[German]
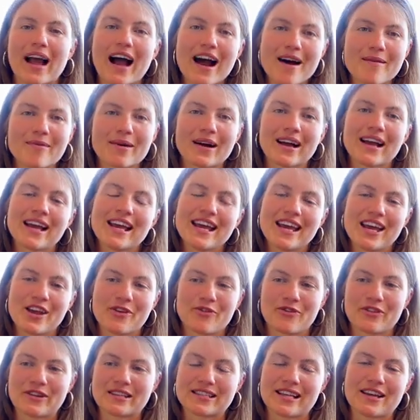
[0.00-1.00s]
Aber ich
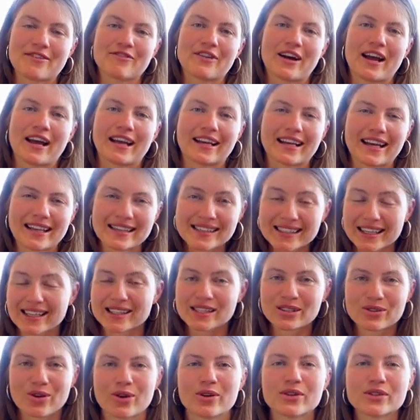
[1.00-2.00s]
finde es einfach ein ganz,
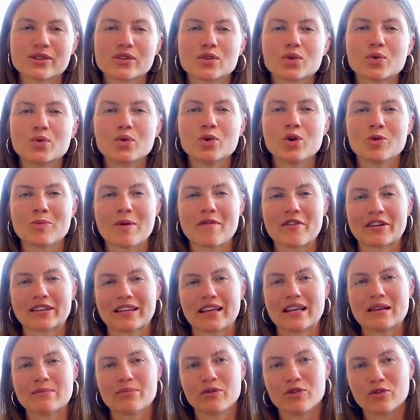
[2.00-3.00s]
ganz tolles Tool, um einfach
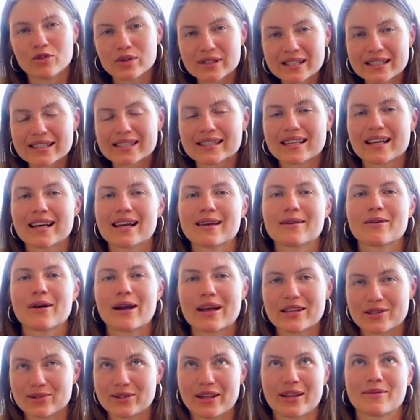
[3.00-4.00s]
deine Bewusstsein,
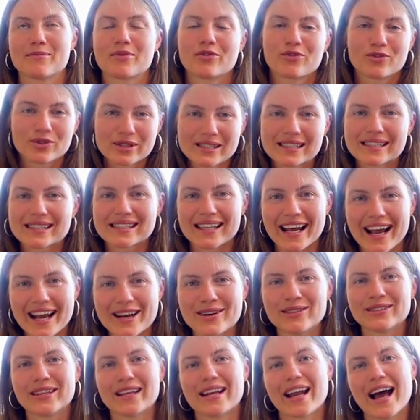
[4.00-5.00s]
also dein Bewusstsein
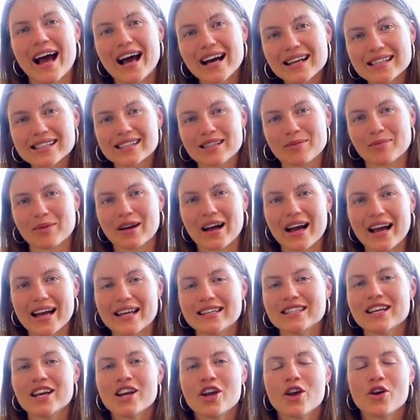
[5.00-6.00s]
und deine
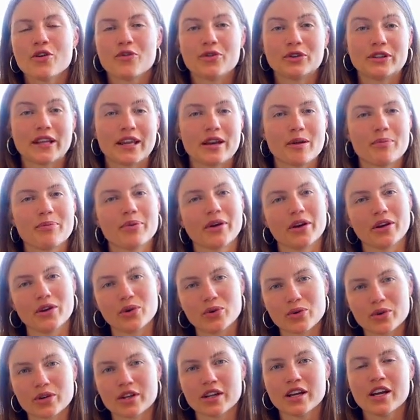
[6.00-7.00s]
Achtsamkeit für deine
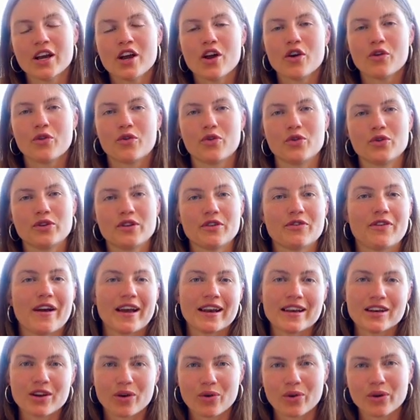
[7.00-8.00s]
Periode, für die
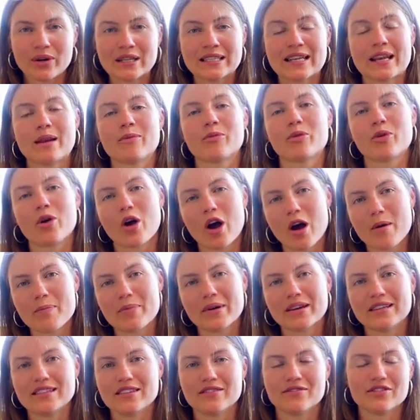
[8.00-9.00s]
Veränderungen in deinem
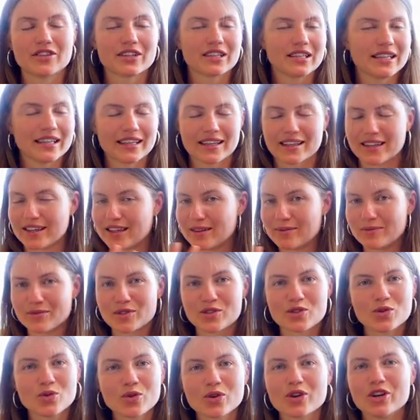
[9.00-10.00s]
Körper, die wirklich ähm,
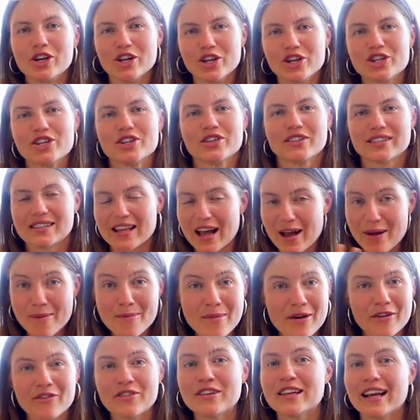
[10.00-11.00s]
zyklisch
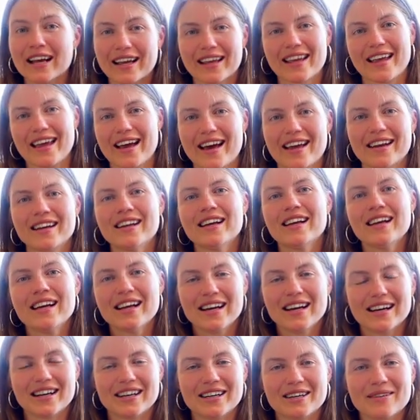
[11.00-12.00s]
immer wiederkehren,
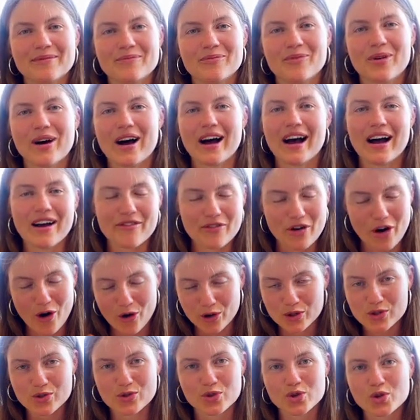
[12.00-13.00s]
ähm, aber auch
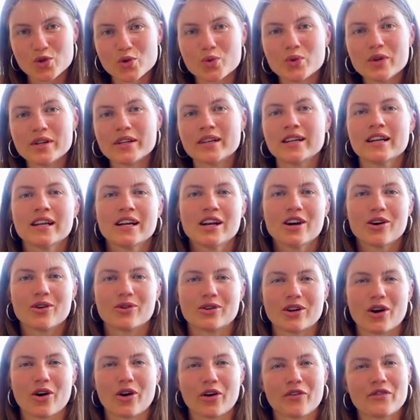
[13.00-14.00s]
zu schulen
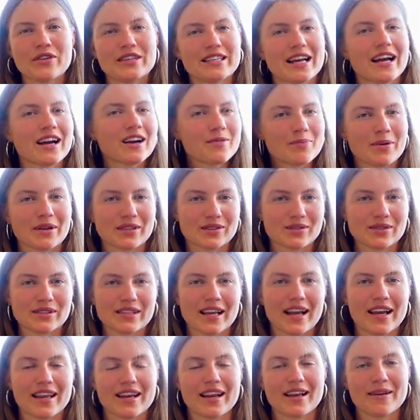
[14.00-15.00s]
und auch irgendwie dankbar zu
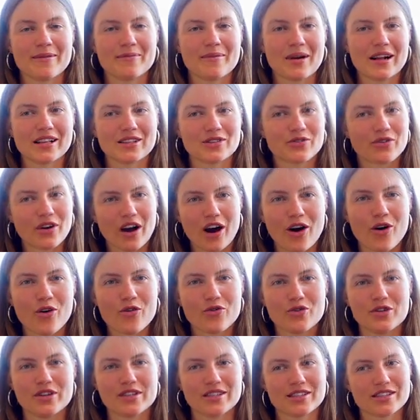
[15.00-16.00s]
sein ähm, als Frau
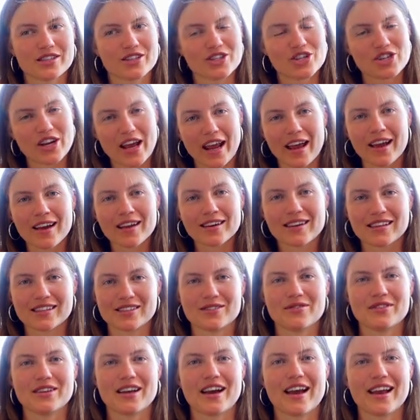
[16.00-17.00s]
für dieses Geschenk,
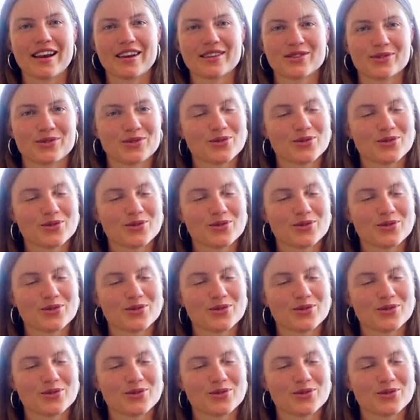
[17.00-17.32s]
dass wir eigentlich so